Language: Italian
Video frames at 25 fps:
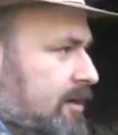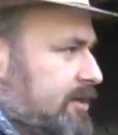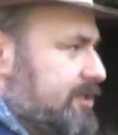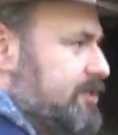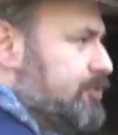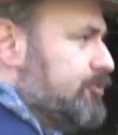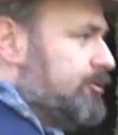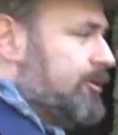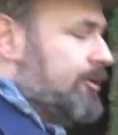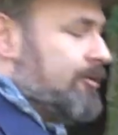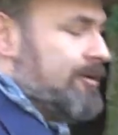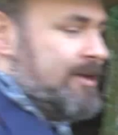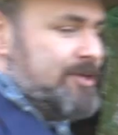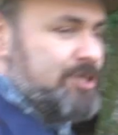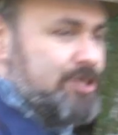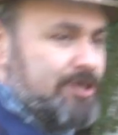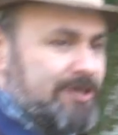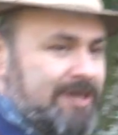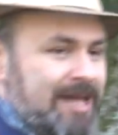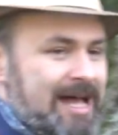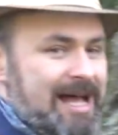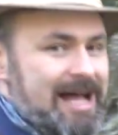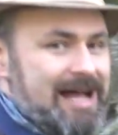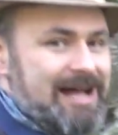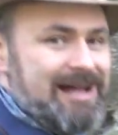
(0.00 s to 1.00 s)
Sutri è una
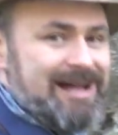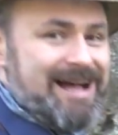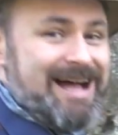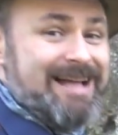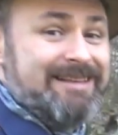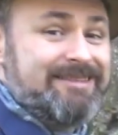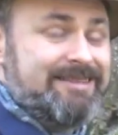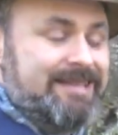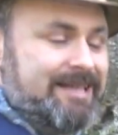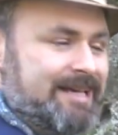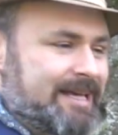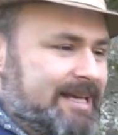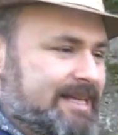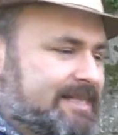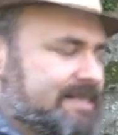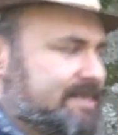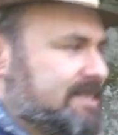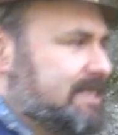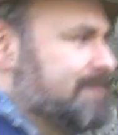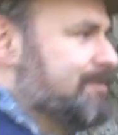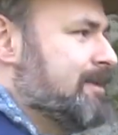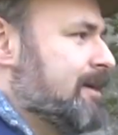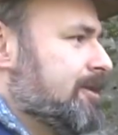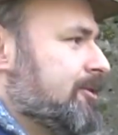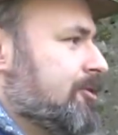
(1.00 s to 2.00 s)
città
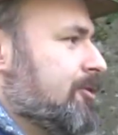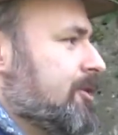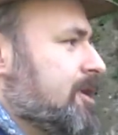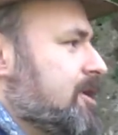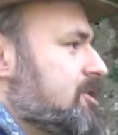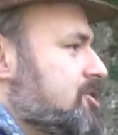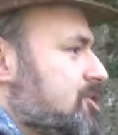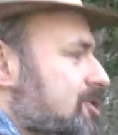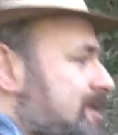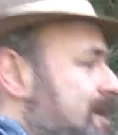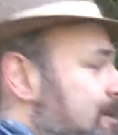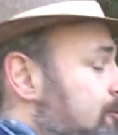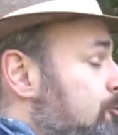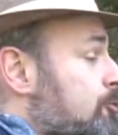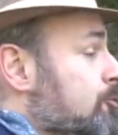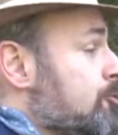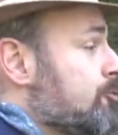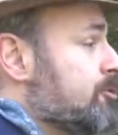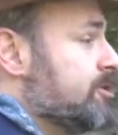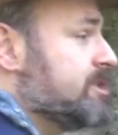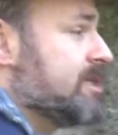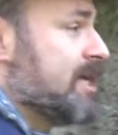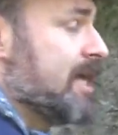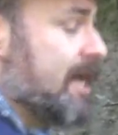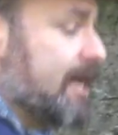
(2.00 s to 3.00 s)
antichissima, di origini
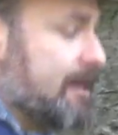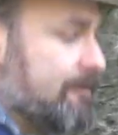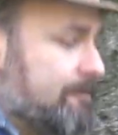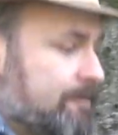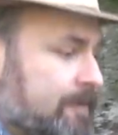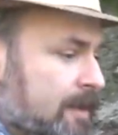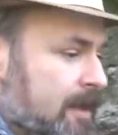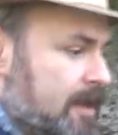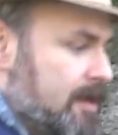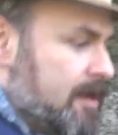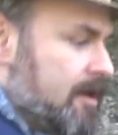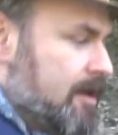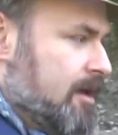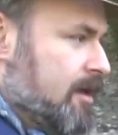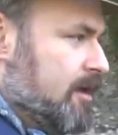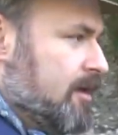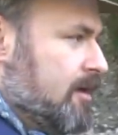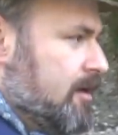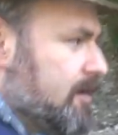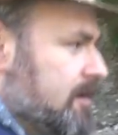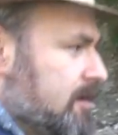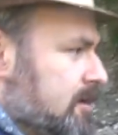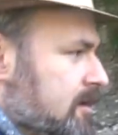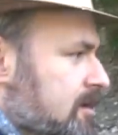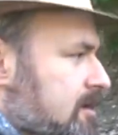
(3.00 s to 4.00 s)
etrusche,
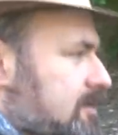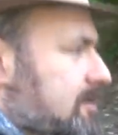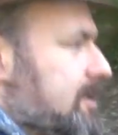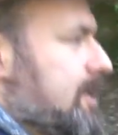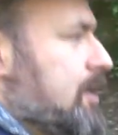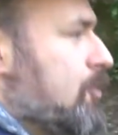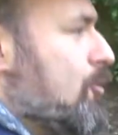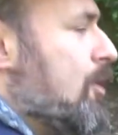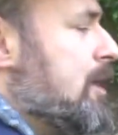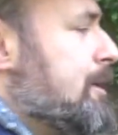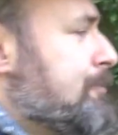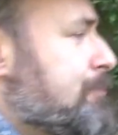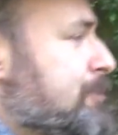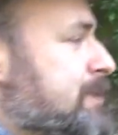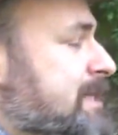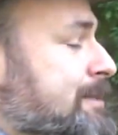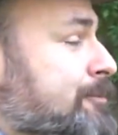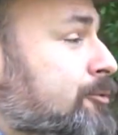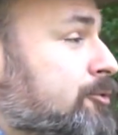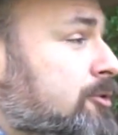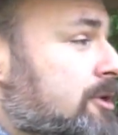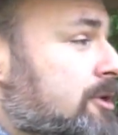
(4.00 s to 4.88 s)
nelle quali possiamo